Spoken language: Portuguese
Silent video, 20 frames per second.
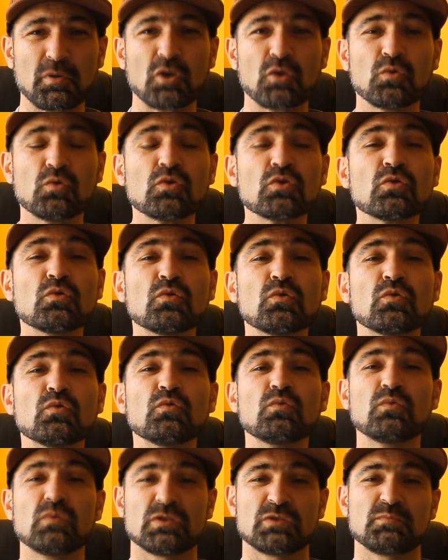procuram
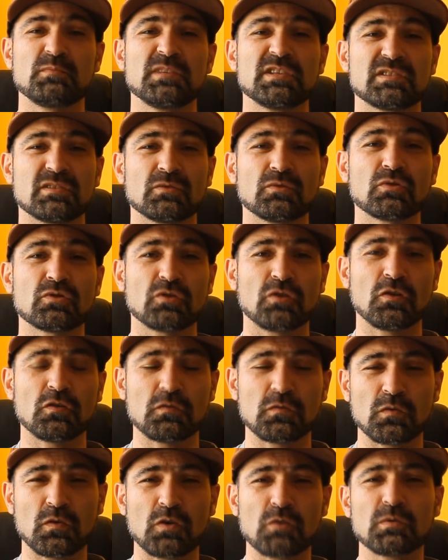um atomizador
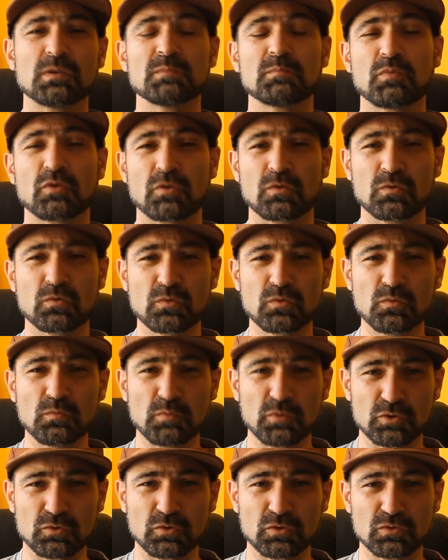novo ou quando procuram um
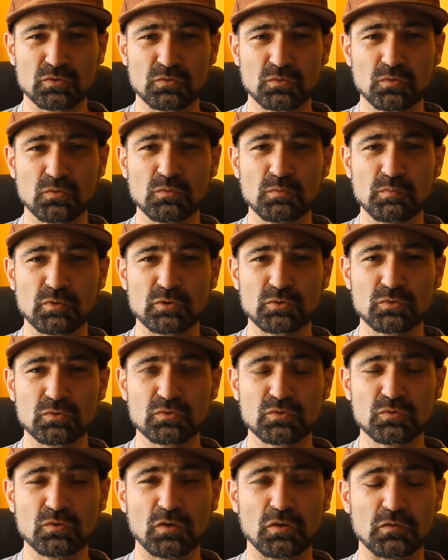produto, um
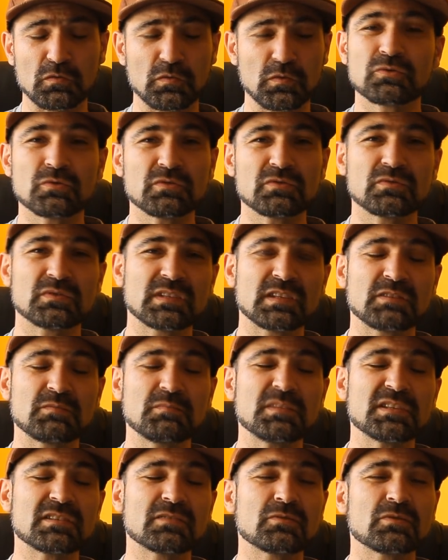produto novo. Todos os
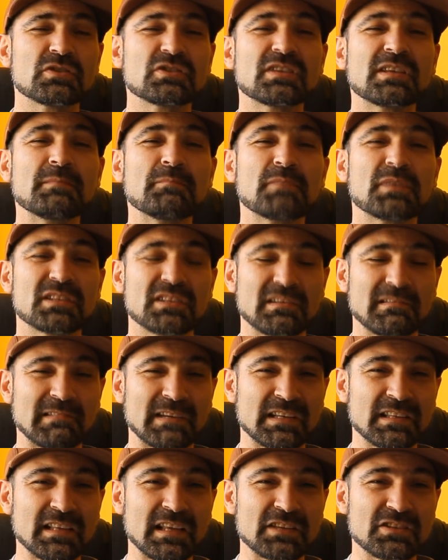atomizadores têm
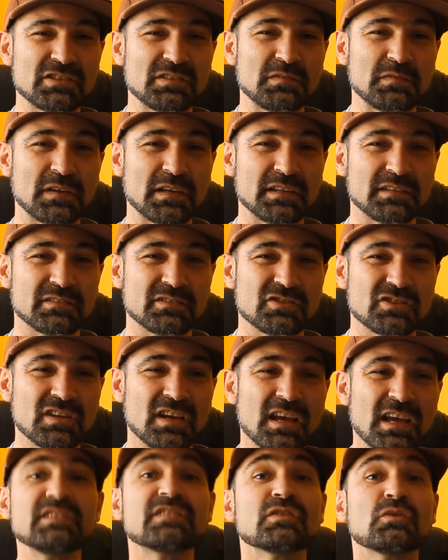particularidades
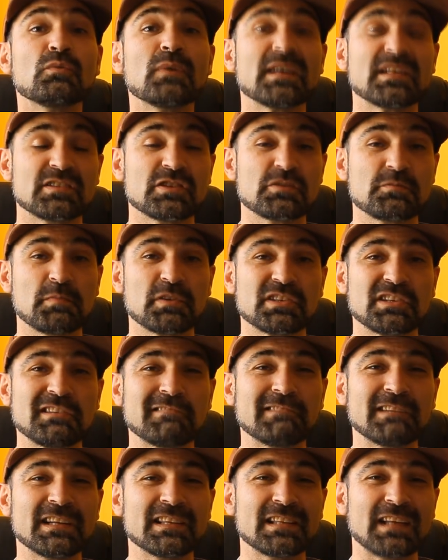diferentes e são essas
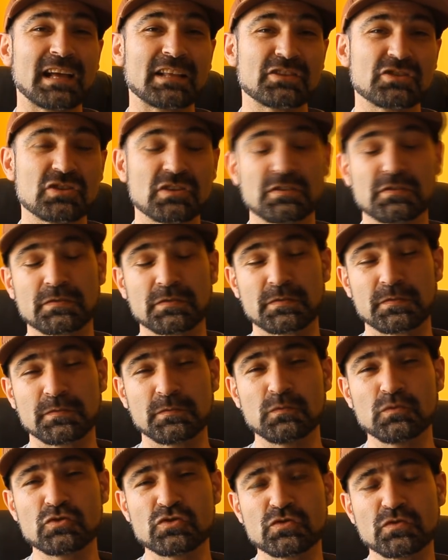particularidades que
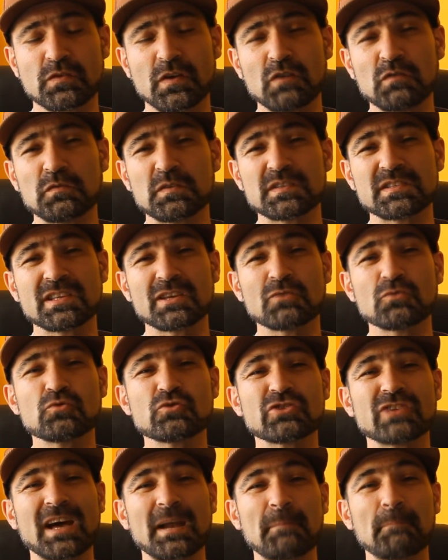vos vão fazer
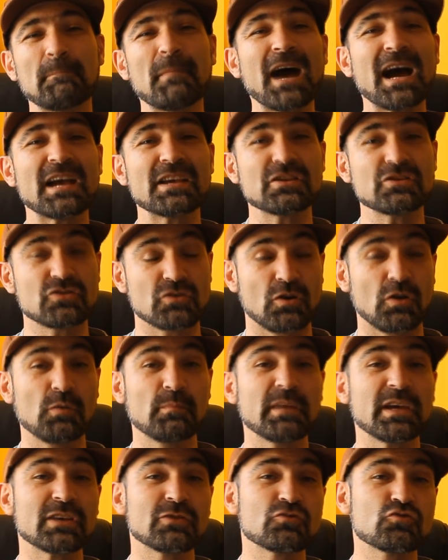gostar mais
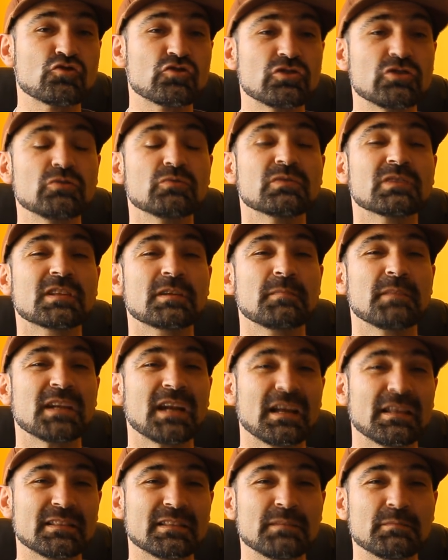ou menos de um
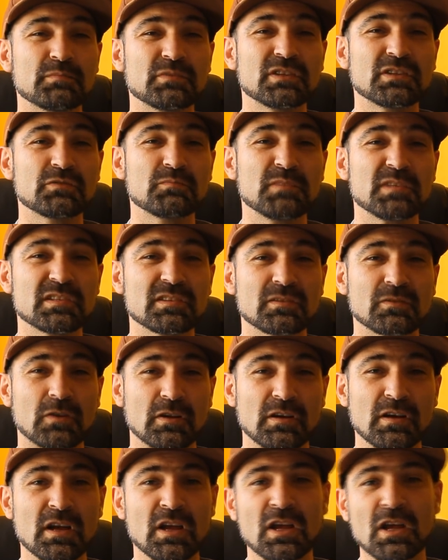determinado tipo de
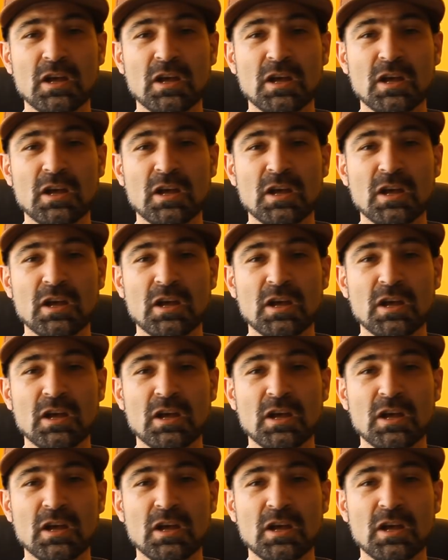atomizador.